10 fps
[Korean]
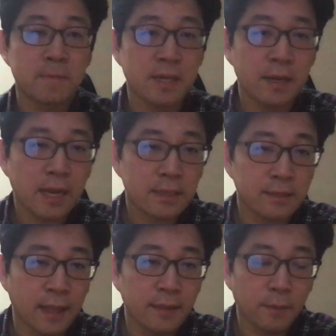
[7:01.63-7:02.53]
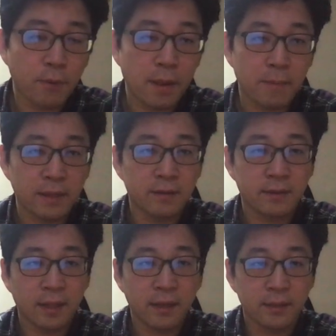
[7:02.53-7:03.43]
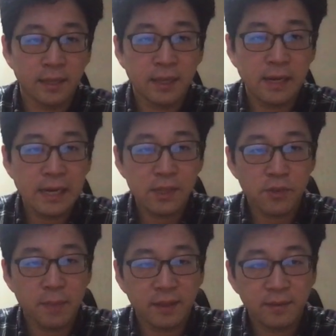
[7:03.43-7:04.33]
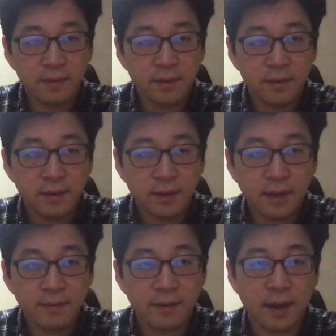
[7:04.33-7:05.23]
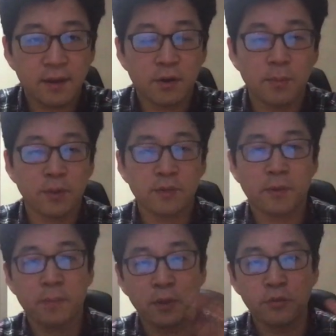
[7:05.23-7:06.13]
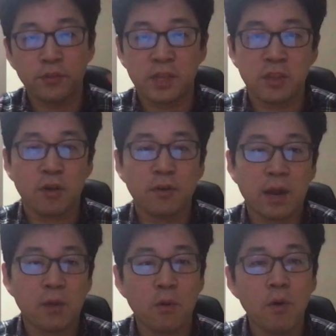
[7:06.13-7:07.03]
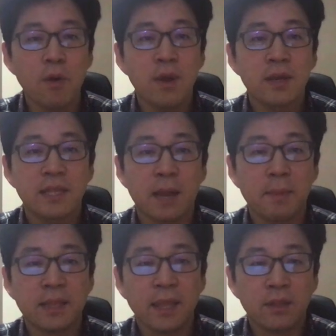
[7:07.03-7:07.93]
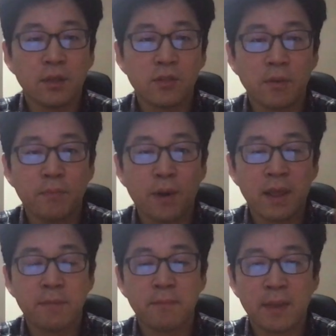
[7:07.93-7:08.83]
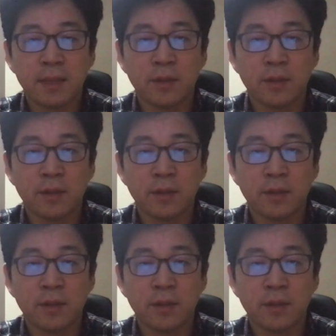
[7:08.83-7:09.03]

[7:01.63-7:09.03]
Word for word: 지금까지 데이터 프레임 만들 때는 English Math 클래스라는 걸 먼저 변수 지정을 하고 그 다음에 데이터.프레임에